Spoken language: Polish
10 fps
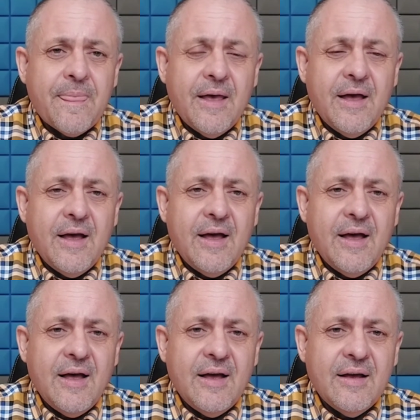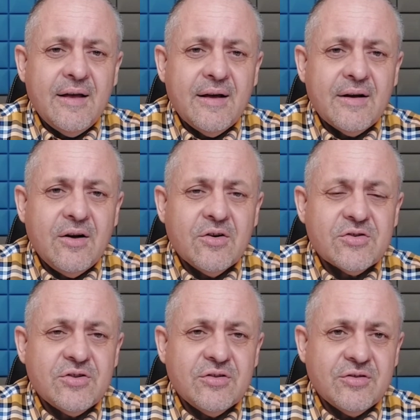e,
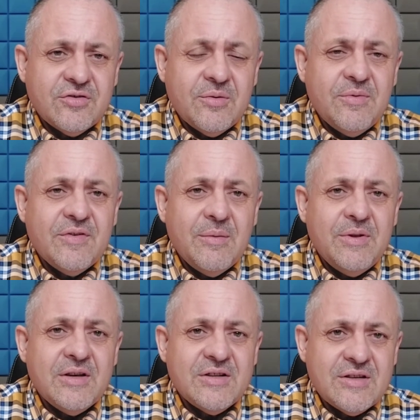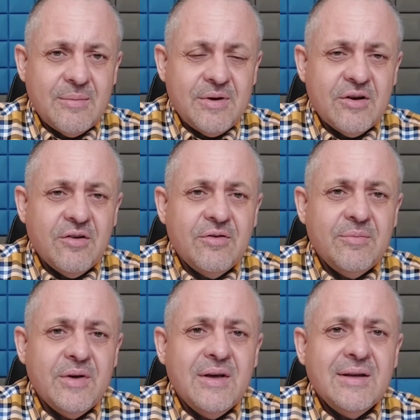kogoś, kto to zrobi w gabinecie
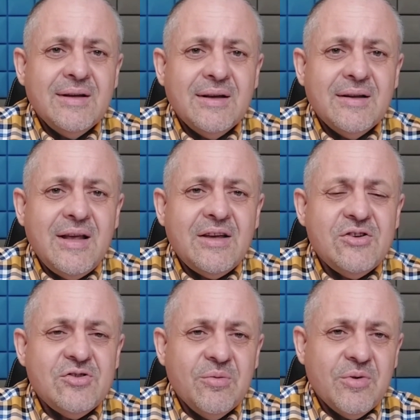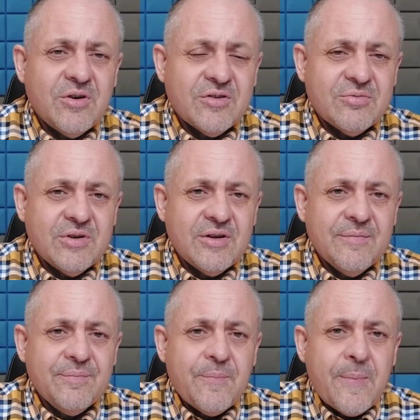zabiegowym, e, nie jakichś domorosłych
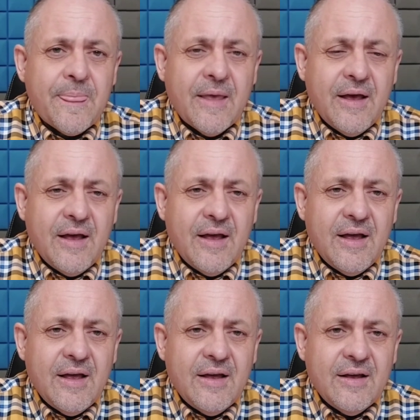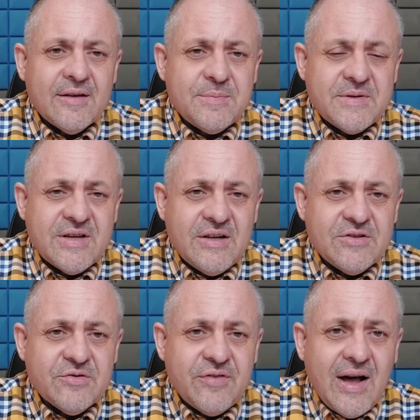
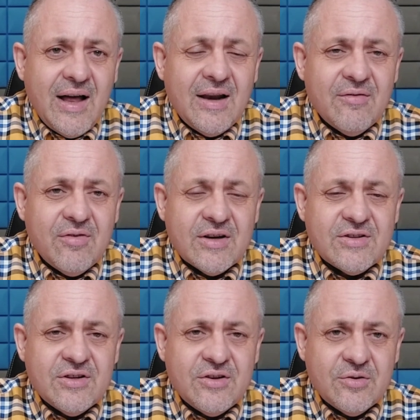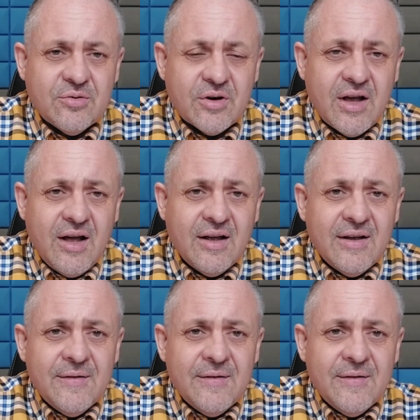specjalistów, ale właśnie chirurga,